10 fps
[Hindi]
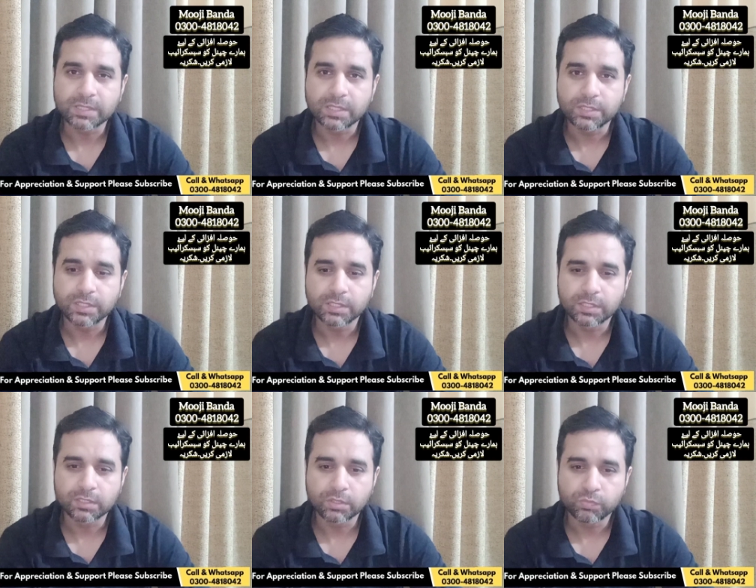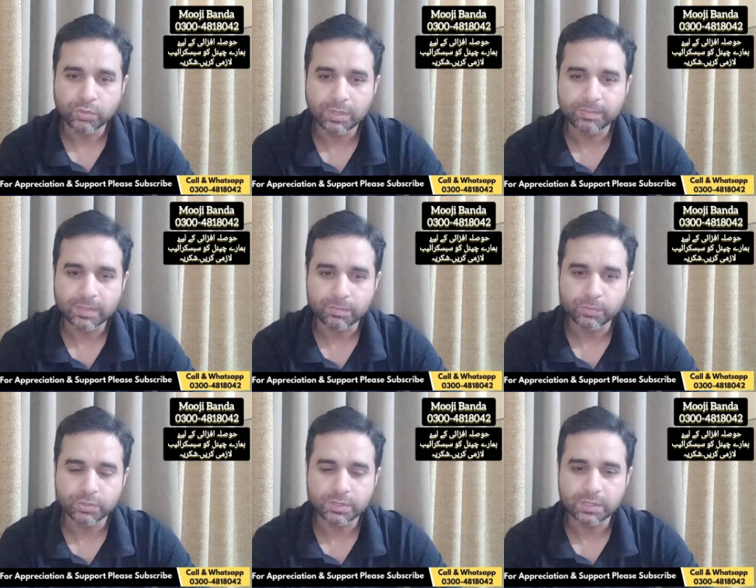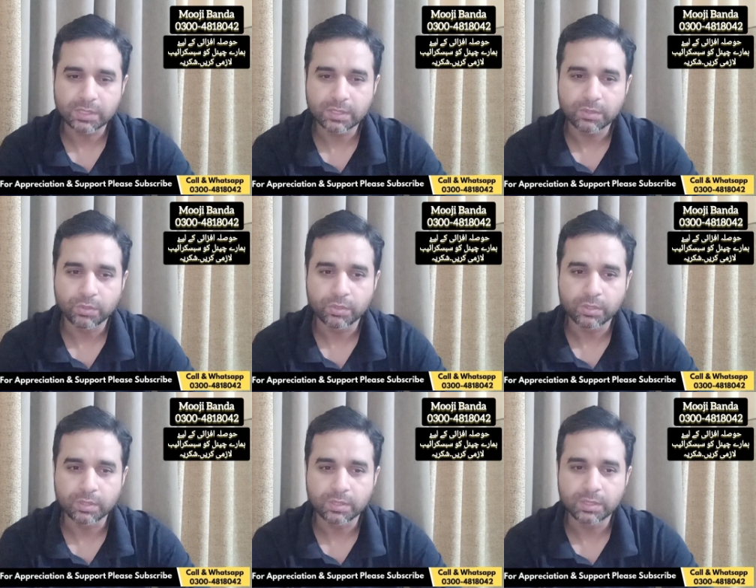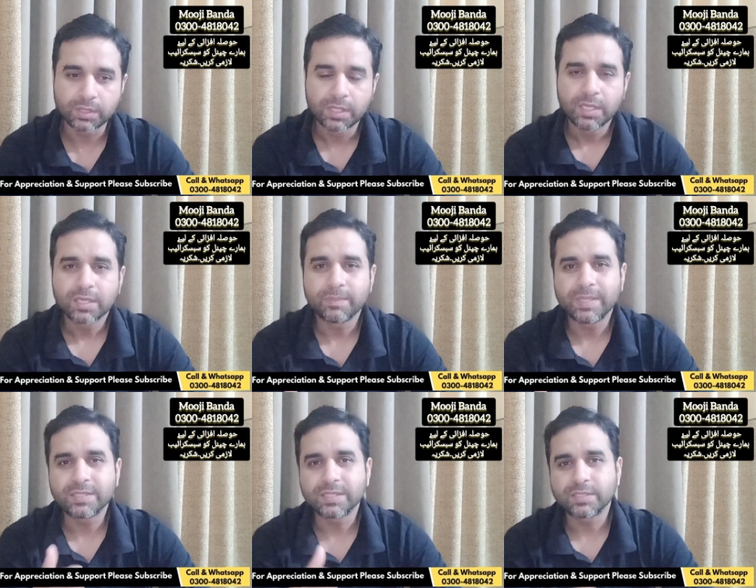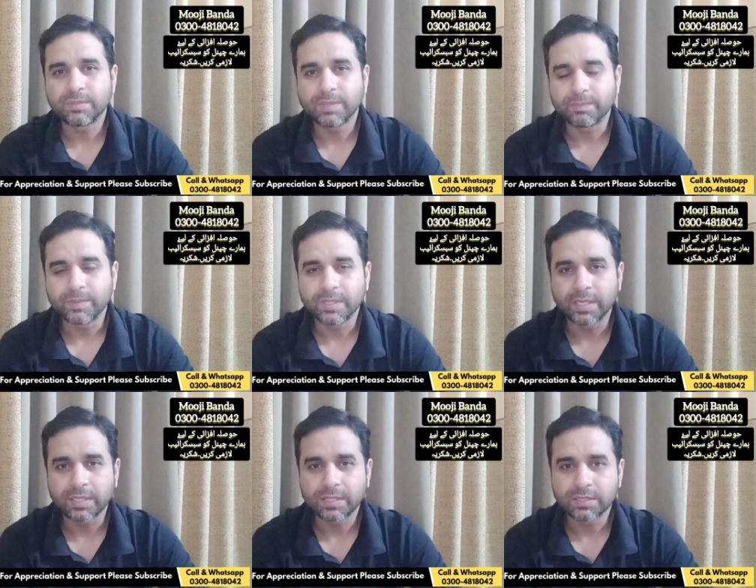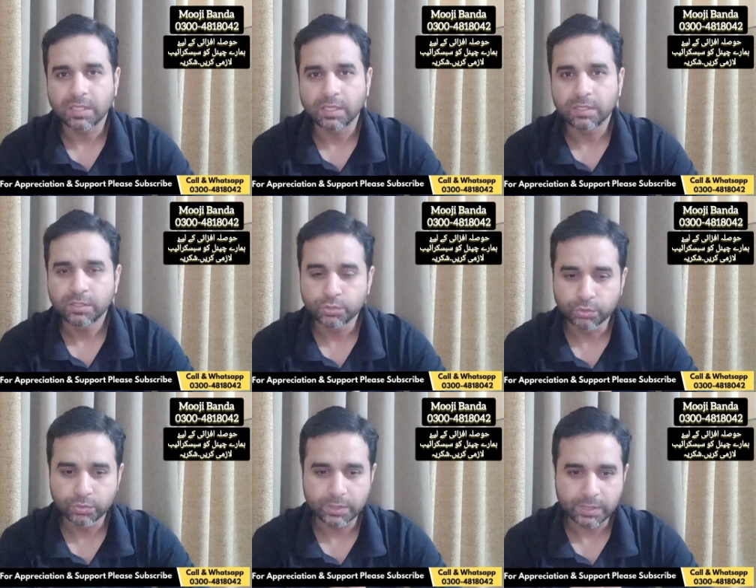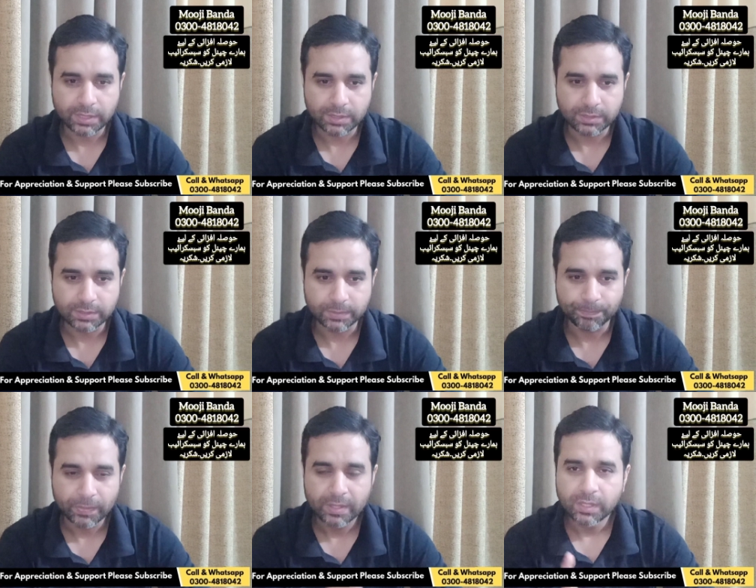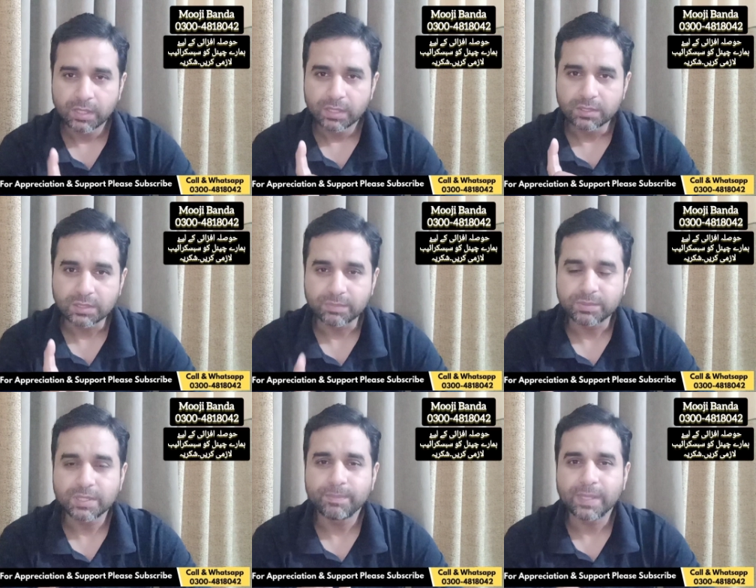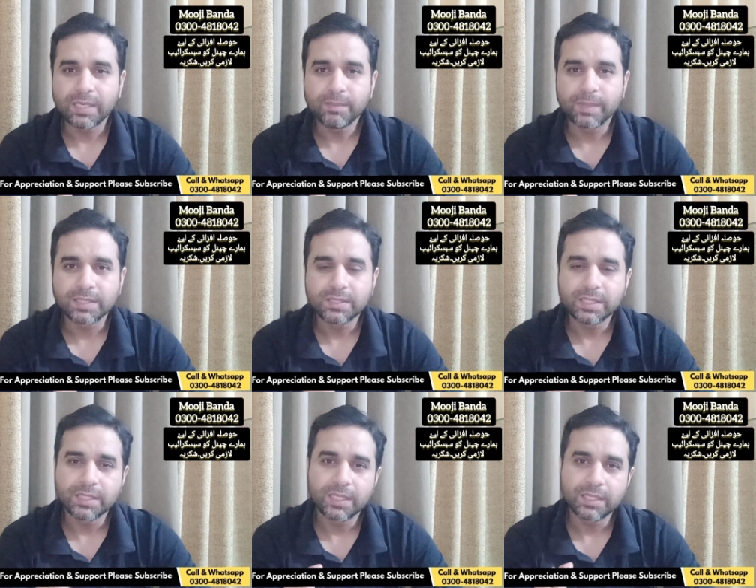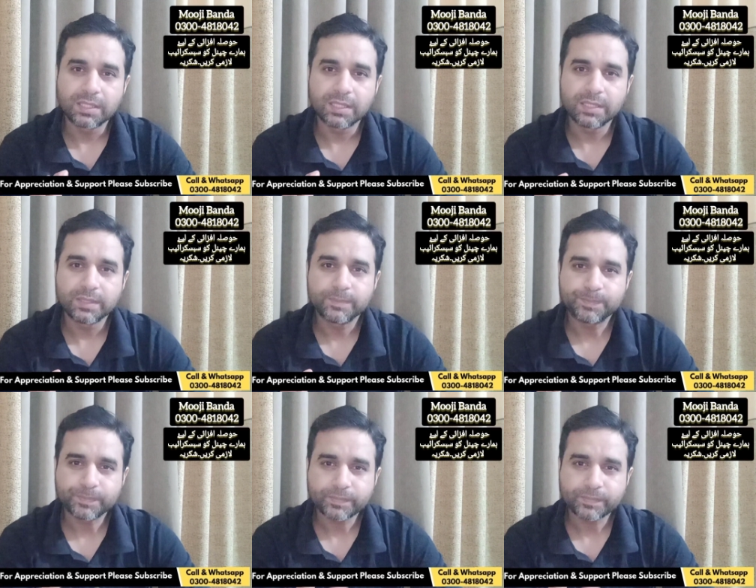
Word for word: साथ शेयर करता हूँ वो आप तक पहुँच सकें और कमेंट सेक्शन में अपनी राय का इजहार ज़रूर किया कीजिए सबसे पहली बात यह है कि